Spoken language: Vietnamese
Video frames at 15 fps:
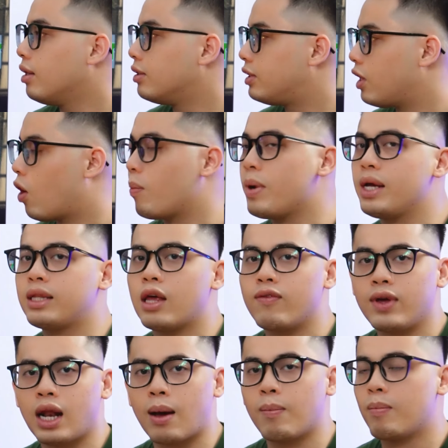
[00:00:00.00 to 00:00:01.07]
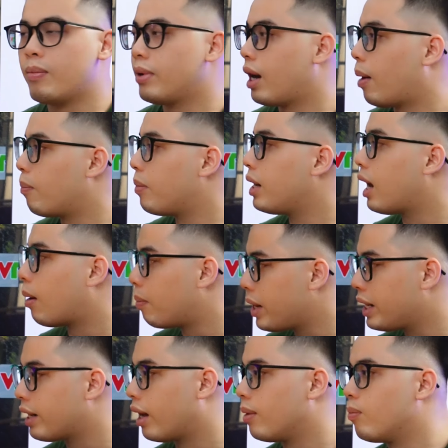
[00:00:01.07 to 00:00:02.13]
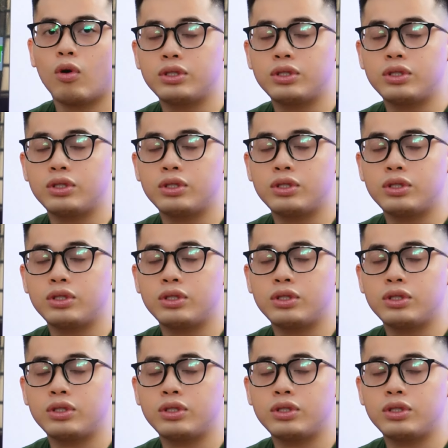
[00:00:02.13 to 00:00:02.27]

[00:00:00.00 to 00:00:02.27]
Xiaomi TV5 55 inch này.